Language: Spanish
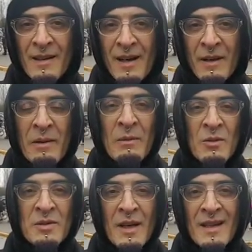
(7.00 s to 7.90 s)

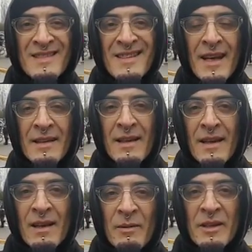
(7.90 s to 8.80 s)
Arribamos a las 7
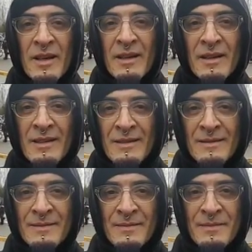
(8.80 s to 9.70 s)
de la mañana.
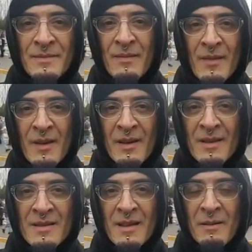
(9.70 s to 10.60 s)

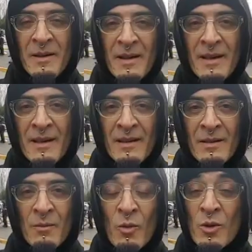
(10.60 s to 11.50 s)
Estaba
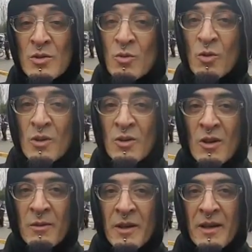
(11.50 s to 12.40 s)
muy oscuro
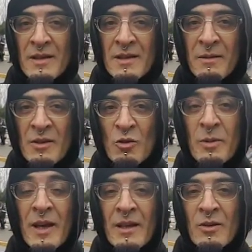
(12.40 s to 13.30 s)
todavía y estaba
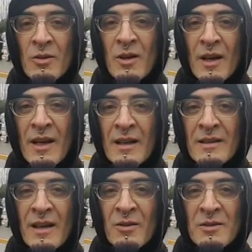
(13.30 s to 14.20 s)
lloviendo a
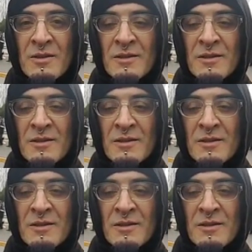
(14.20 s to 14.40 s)
cántaros.